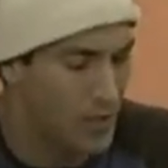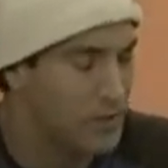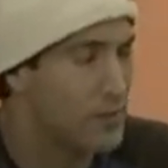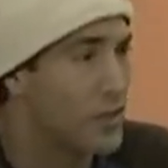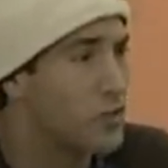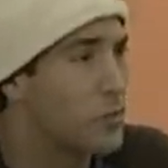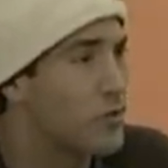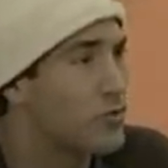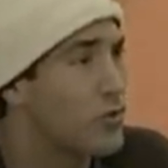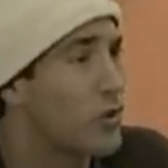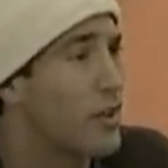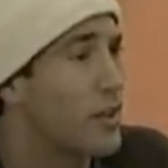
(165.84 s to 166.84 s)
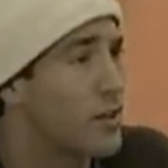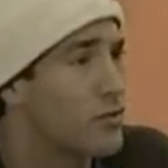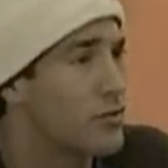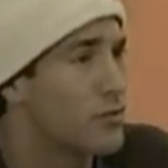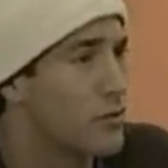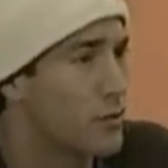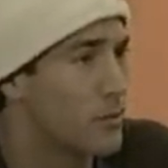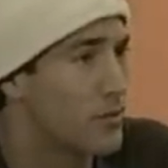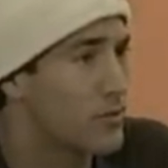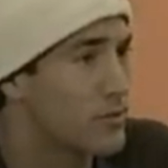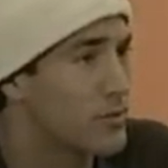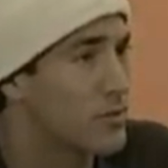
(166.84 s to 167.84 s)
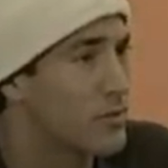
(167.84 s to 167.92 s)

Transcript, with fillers: Está dispuesto a darnos información,